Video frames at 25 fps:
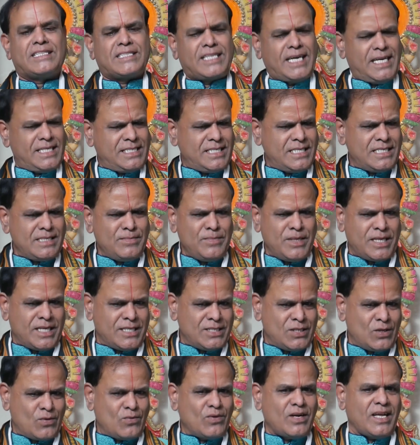దయచేసి
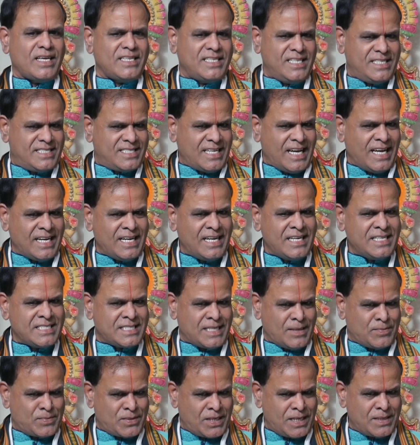మీరందరూ కూడా ఈ ఛానల్ని
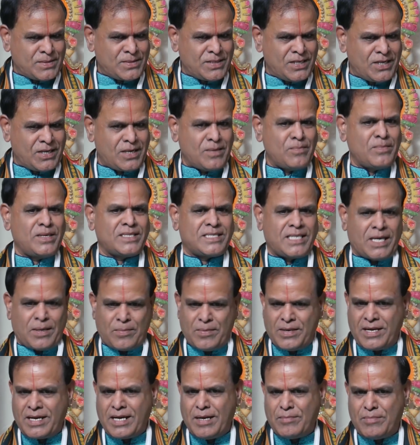సబ్స్క్రైబ్ చేయడం మీ
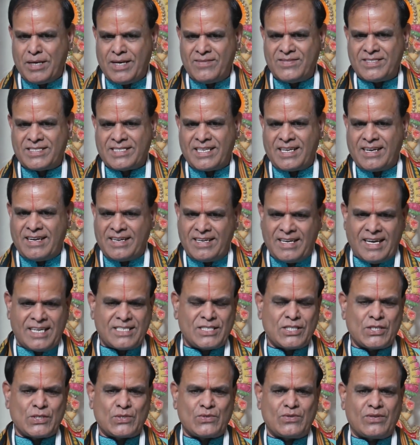ధర్మంగా భావిస్తారని
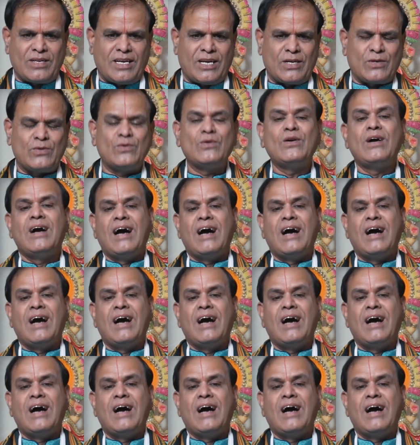ఆశిస్తున్నాను